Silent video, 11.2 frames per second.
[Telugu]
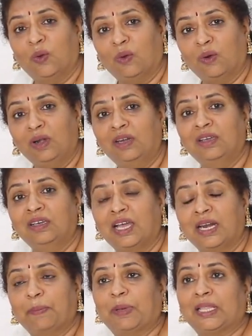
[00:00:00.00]
గోల్డ్
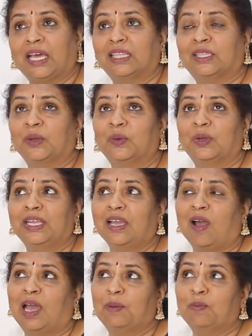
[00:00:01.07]
అనే పదార్థం కొని
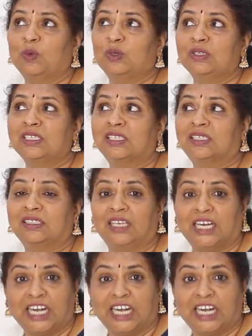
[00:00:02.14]
ఆల్మోస్ట్